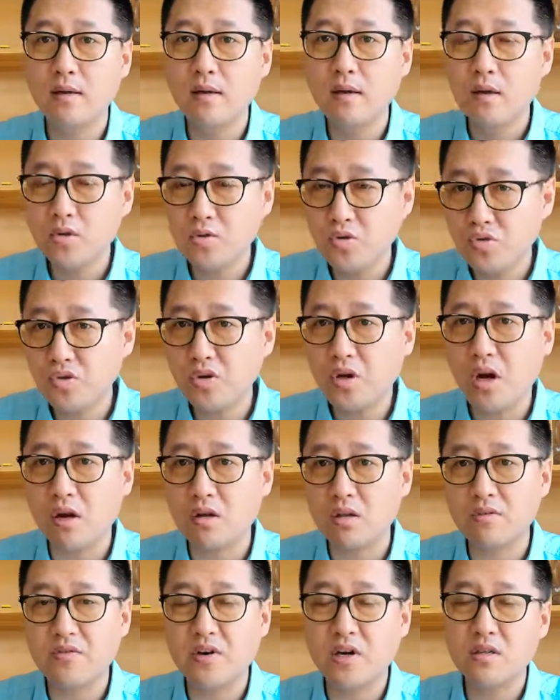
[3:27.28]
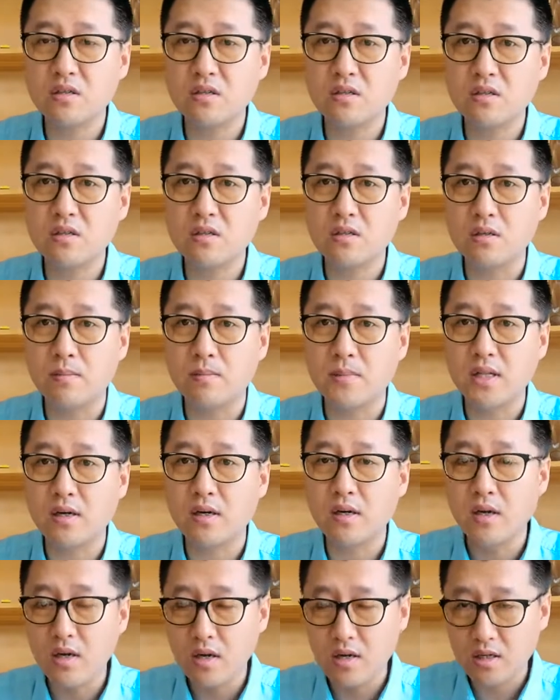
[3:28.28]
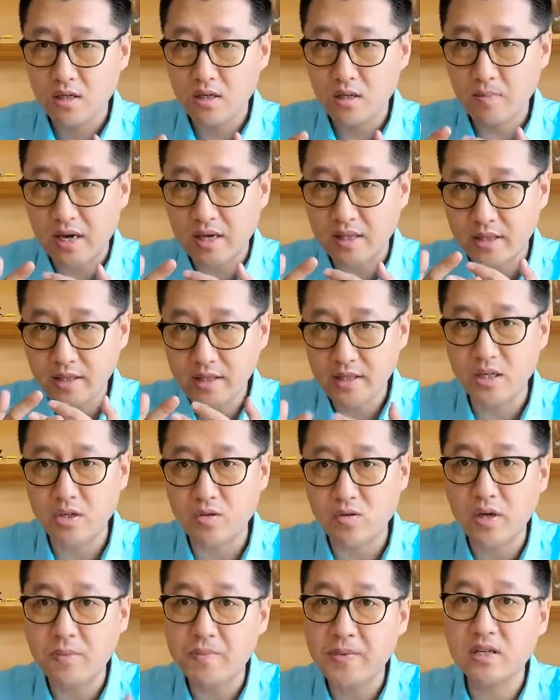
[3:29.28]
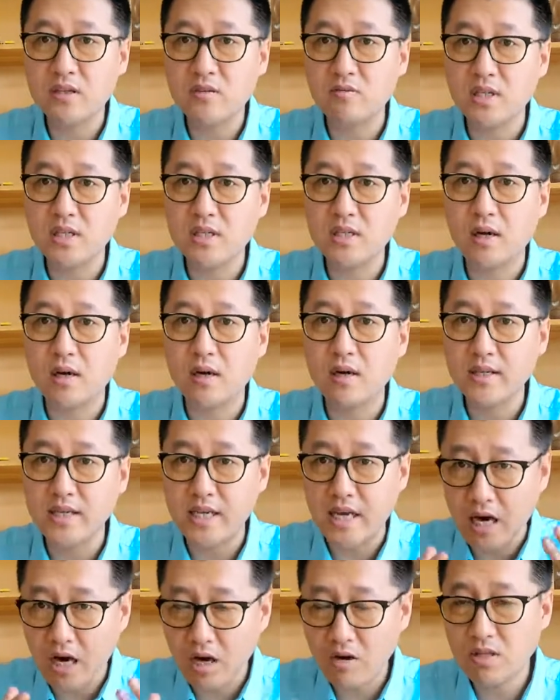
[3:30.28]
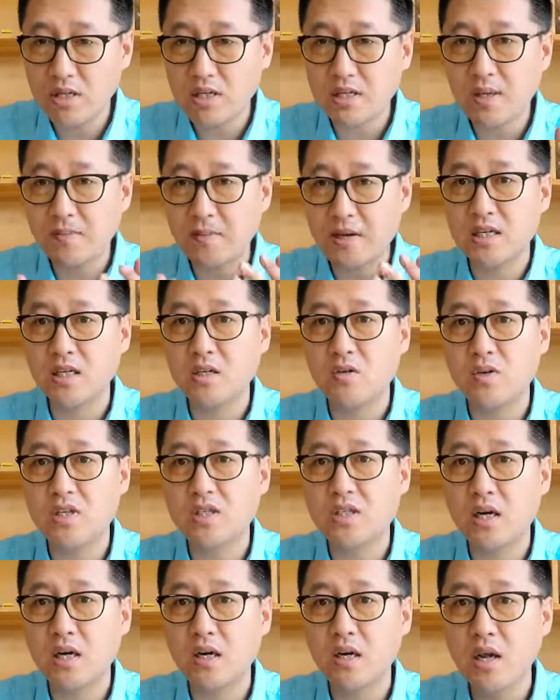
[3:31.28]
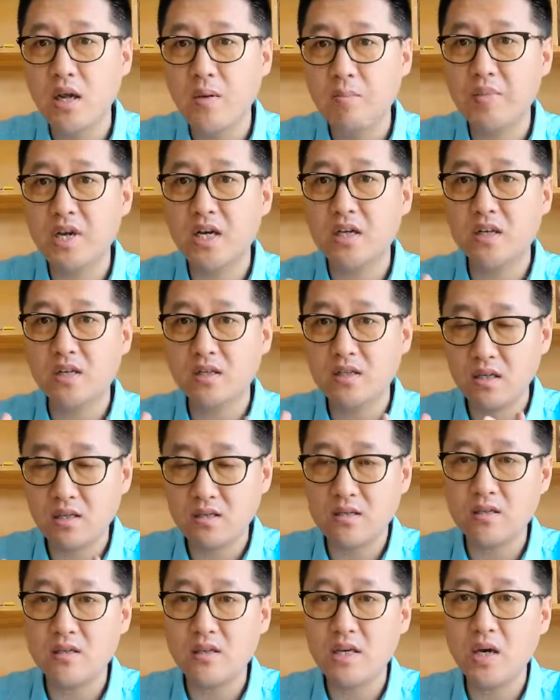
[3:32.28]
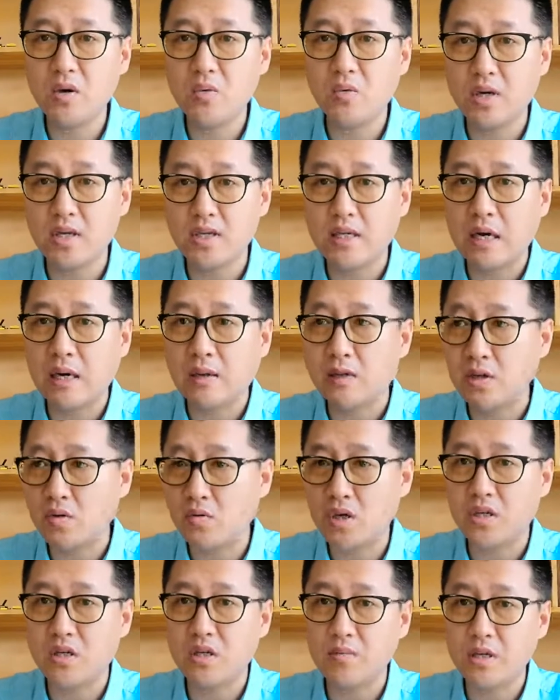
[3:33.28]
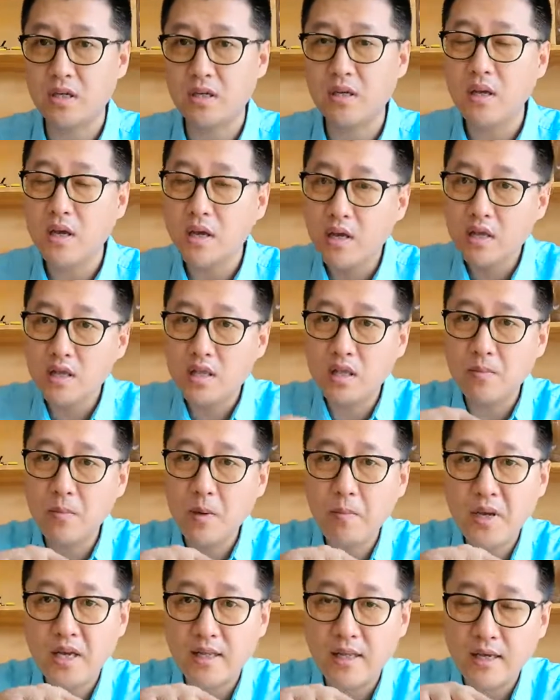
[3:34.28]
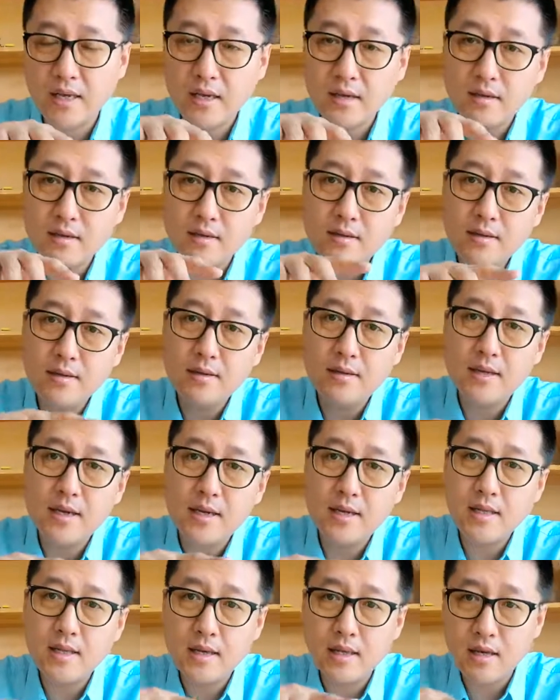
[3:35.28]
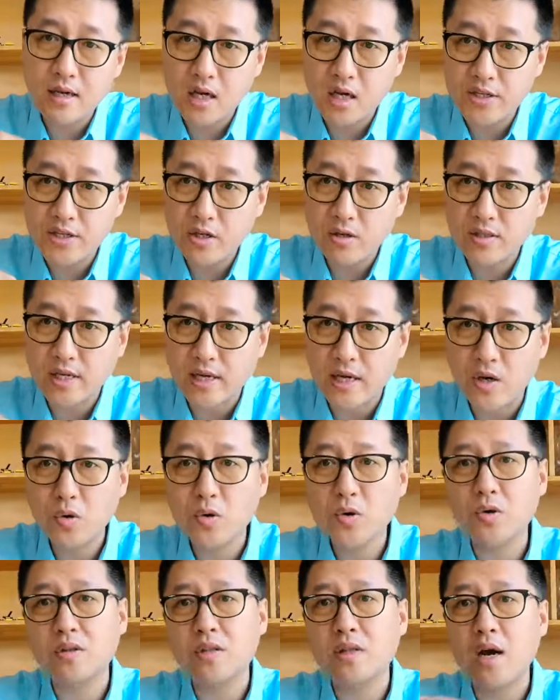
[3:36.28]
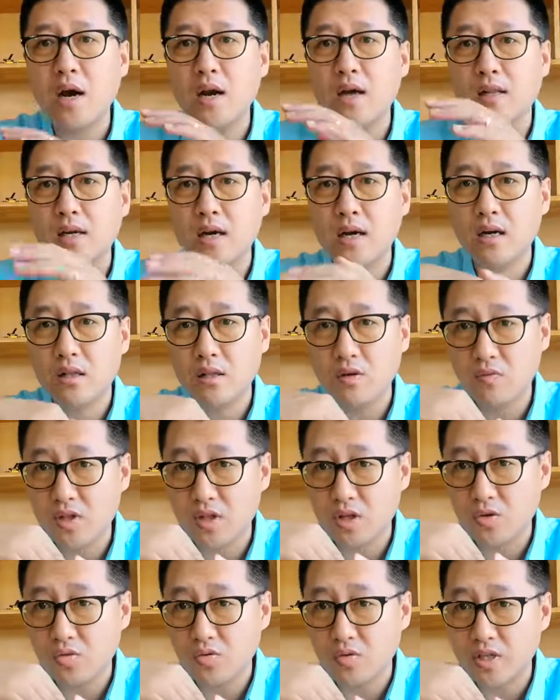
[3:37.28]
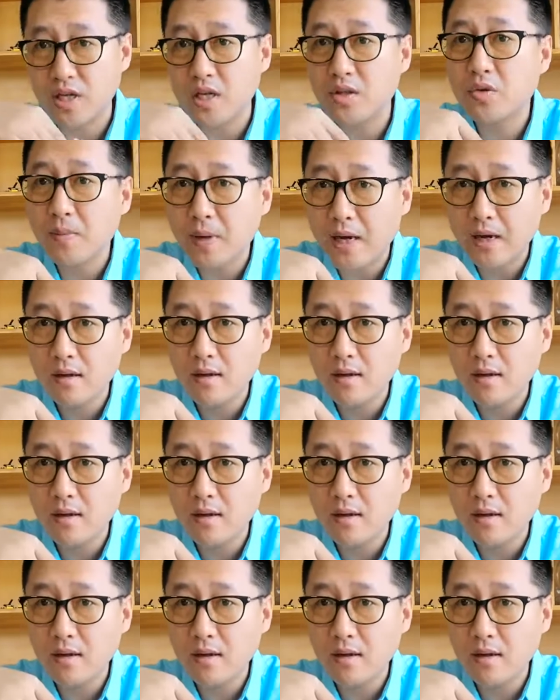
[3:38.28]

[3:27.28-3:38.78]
最好的方式是什么呢？是把它写出来，变成文章，然后呢，再把这个文章变成像今天我一样的短视频。你们每天一天一天的看教材，会有大量大量的问题出现，对吧？